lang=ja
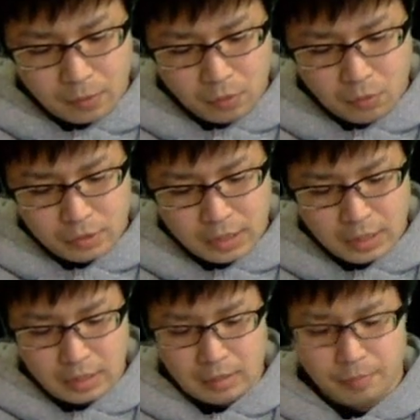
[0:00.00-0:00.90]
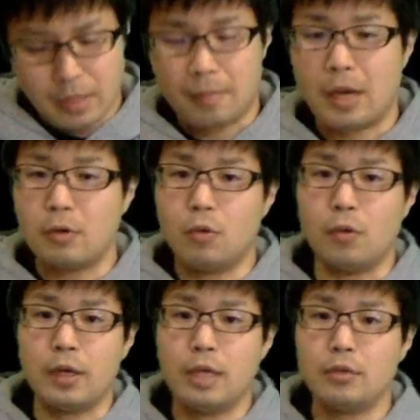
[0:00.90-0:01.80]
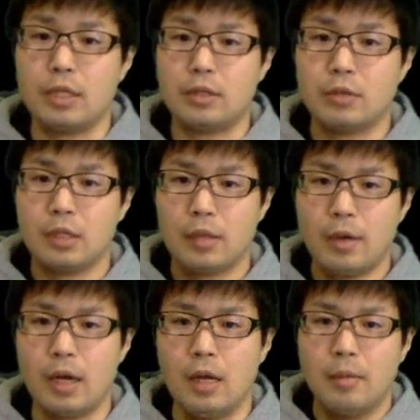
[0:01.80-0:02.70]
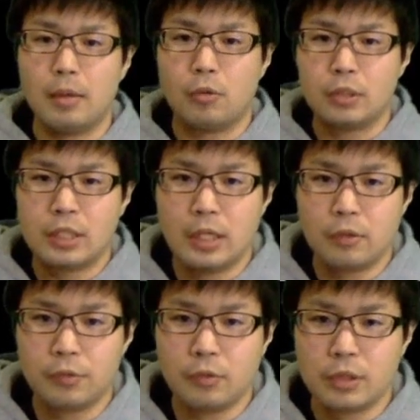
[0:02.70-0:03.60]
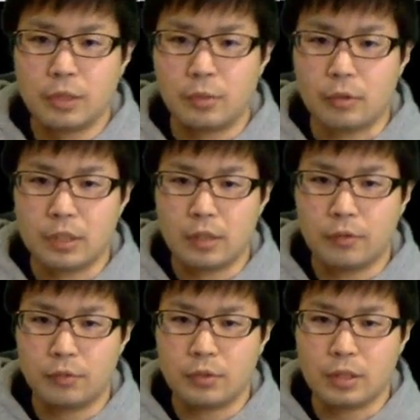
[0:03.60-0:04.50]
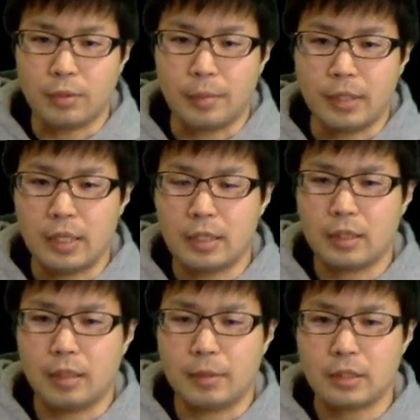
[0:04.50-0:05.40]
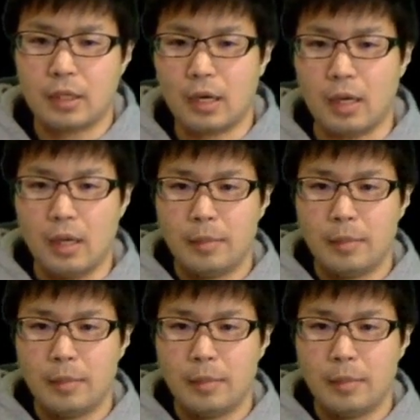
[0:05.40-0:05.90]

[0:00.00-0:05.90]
大きい番号 N については、まこちらの不等式もこちらの不等式も今成り立ってますから、